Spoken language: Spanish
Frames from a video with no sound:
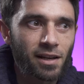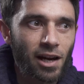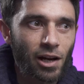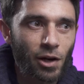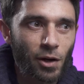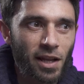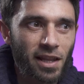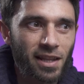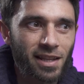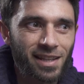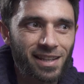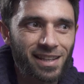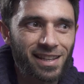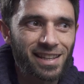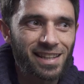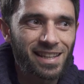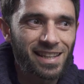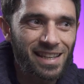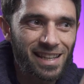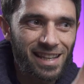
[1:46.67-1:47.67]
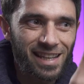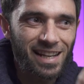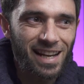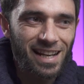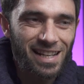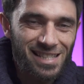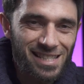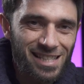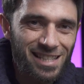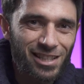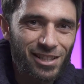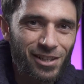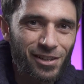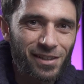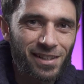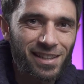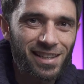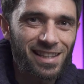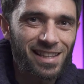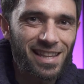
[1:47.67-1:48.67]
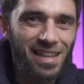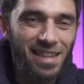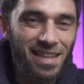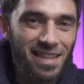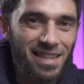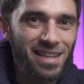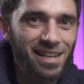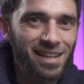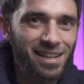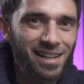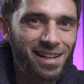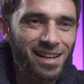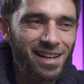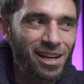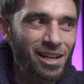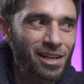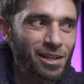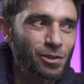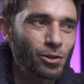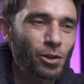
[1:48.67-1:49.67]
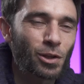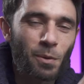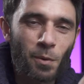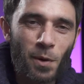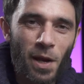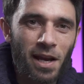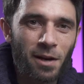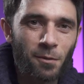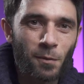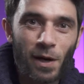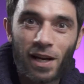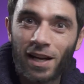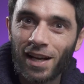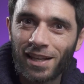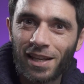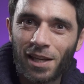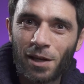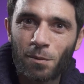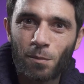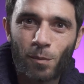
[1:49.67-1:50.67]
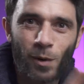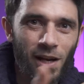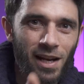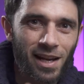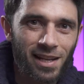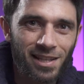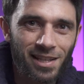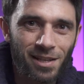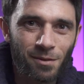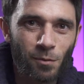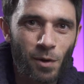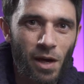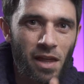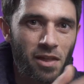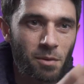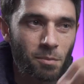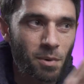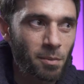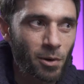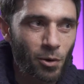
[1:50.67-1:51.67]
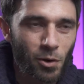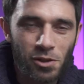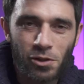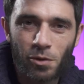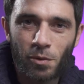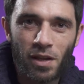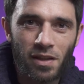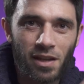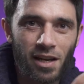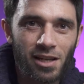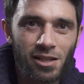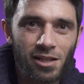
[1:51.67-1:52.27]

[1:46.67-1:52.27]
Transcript: a la hora de ir al sitio y decidir dónde voy a ir, voy a ir aquí, voy a ir allí, voy a hacer primero esto, voy a hacer